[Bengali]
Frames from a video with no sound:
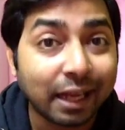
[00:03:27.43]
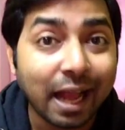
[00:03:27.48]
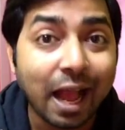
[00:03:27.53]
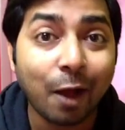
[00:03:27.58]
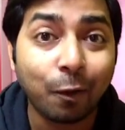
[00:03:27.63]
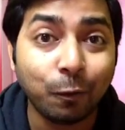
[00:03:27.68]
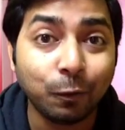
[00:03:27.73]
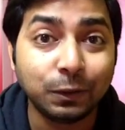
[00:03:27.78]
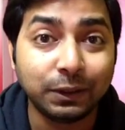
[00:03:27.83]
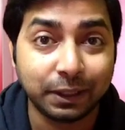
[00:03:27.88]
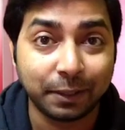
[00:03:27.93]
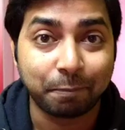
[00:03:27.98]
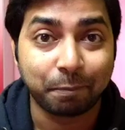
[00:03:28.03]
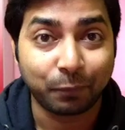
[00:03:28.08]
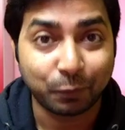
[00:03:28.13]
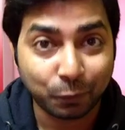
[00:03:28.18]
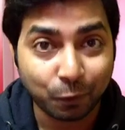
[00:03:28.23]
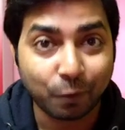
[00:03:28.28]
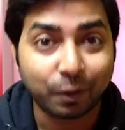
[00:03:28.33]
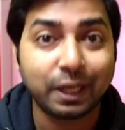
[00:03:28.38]
কাগজে
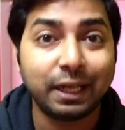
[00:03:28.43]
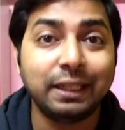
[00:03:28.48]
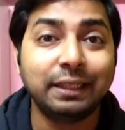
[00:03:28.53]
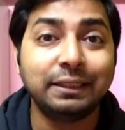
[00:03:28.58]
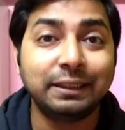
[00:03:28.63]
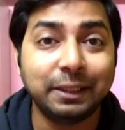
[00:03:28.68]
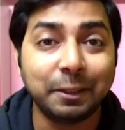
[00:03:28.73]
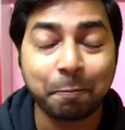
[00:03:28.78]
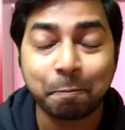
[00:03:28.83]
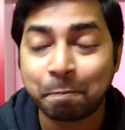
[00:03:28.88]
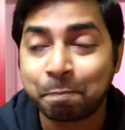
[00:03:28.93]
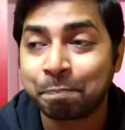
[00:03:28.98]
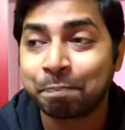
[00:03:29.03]
সরকারের যে